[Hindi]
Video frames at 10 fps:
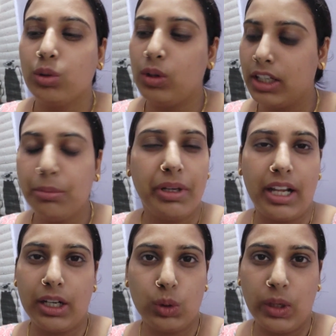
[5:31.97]
तो लेकिन
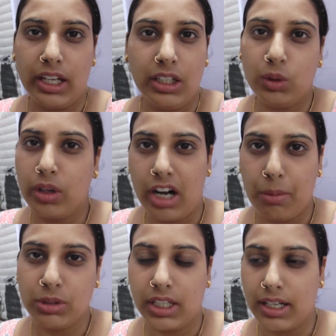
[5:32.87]
बनाना तो है ही नहीं तो
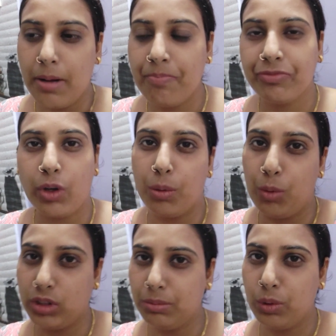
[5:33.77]
खराब हो जाएगा और
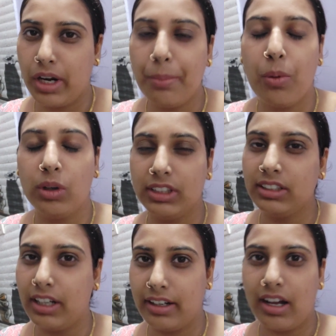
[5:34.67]
मौसम हो रहा है बहुत ही
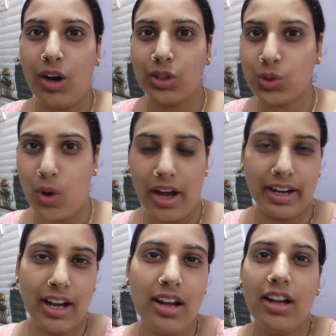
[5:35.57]
ठंडा और
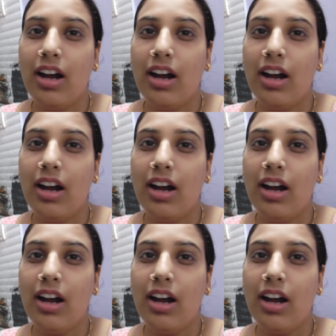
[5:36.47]
सुहाना